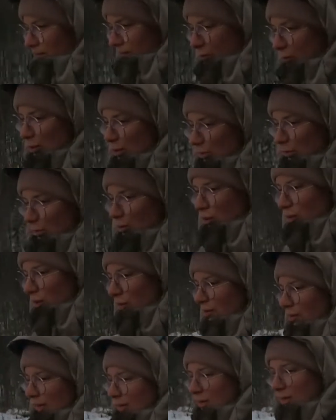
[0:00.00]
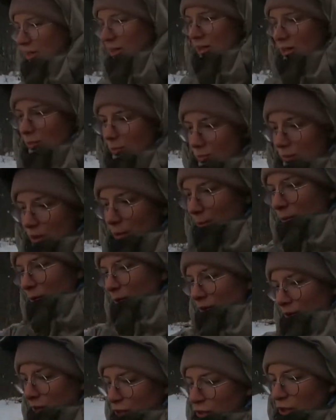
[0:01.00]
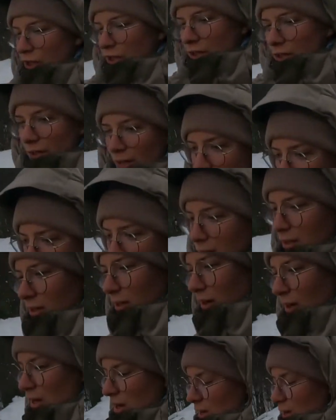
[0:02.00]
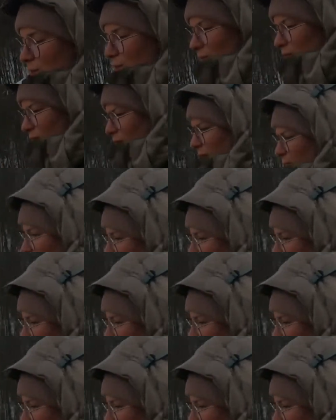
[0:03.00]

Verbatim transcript: Ну, короче говоря, я, у меня были, знаешь, такие тазики, у них